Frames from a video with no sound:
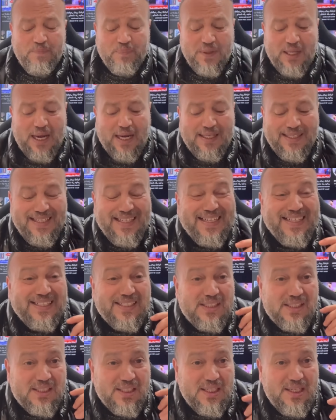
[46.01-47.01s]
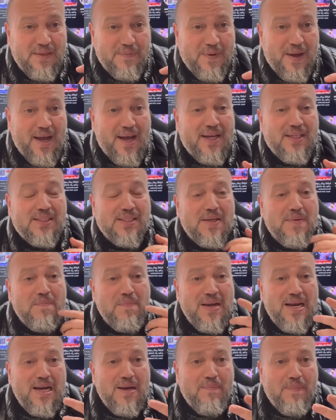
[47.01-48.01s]
يعني تصيبات
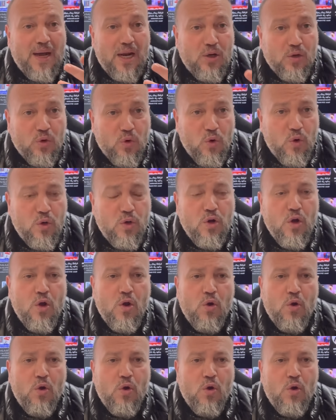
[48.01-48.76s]
من البالكون